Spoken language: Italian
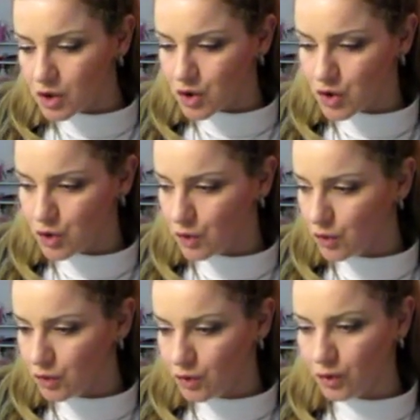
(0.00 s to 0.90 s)

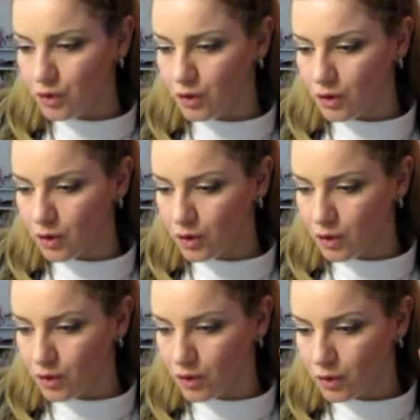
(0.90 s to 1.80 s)

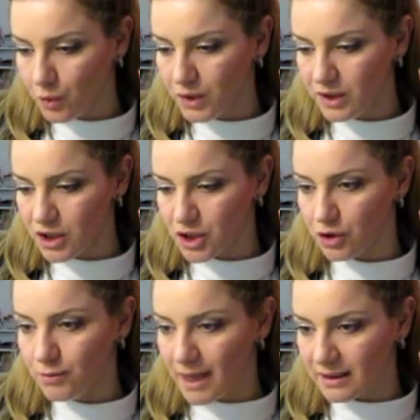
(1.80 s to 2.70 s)
Sono 15
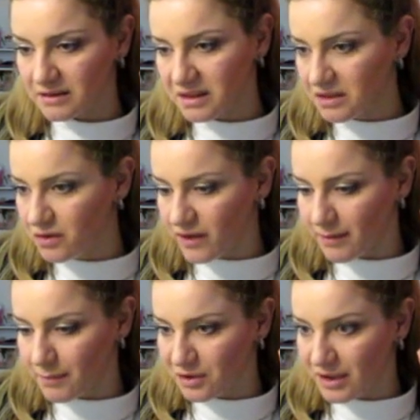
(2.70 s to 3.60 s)
domande,
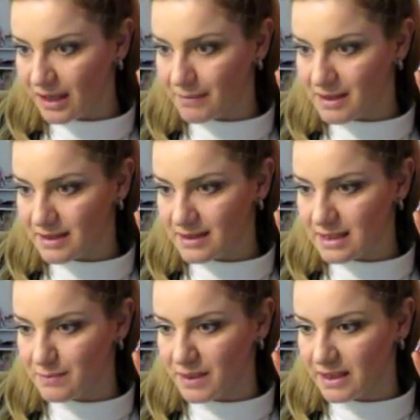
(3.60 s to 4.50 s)
dovremmo andare abbastanza
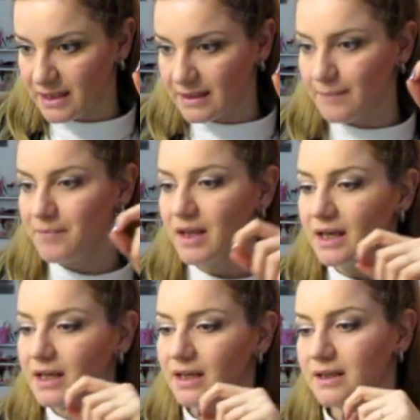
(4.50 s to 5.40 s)

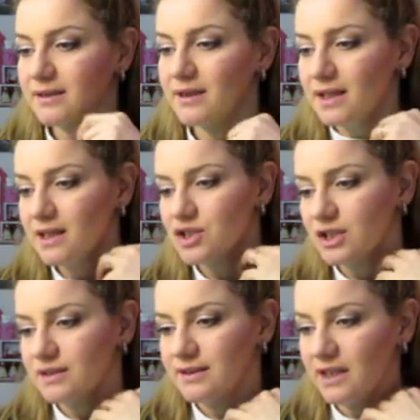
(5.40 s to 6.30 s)
spedite. Tre
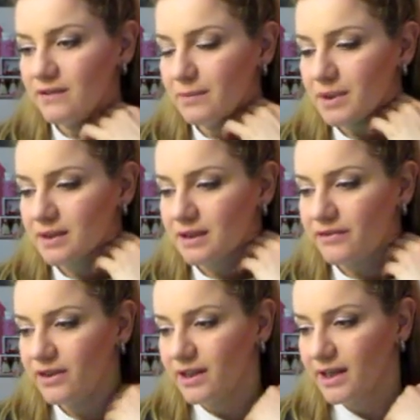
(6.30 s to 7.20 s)
aggettivi per
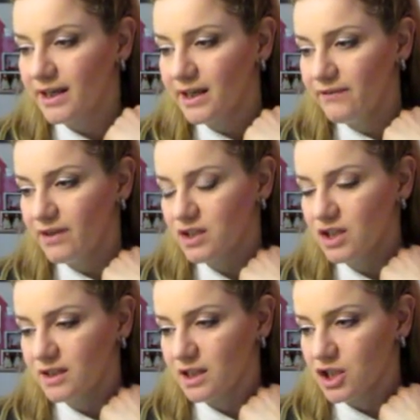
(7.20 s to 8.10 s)
definire che
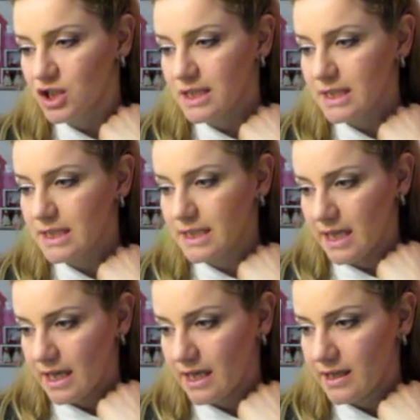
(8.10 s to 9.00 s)
viaggiatrice
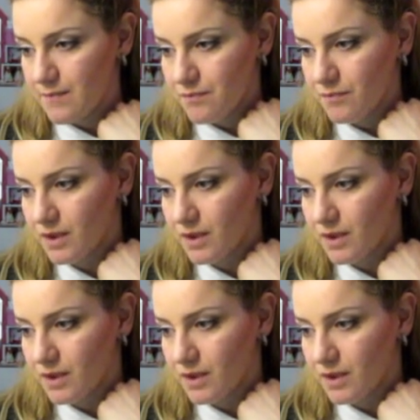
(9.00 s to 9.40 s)
sei.